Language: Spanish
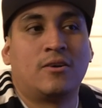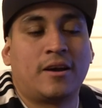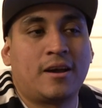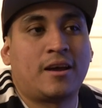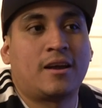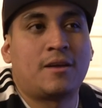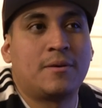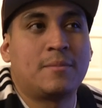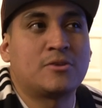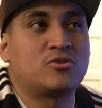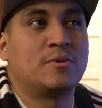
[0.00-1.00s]
ya que grabé
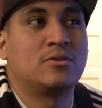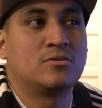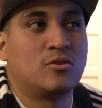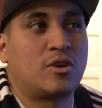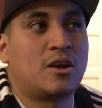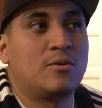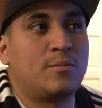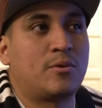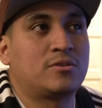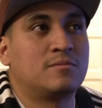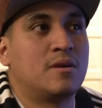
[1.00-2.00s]
más o menos lo
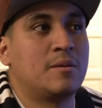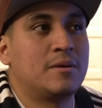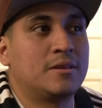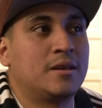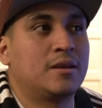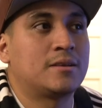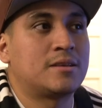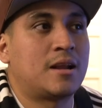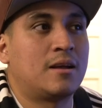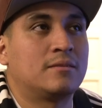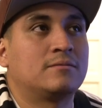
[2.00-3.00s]
aproximadamente, ¿qué será?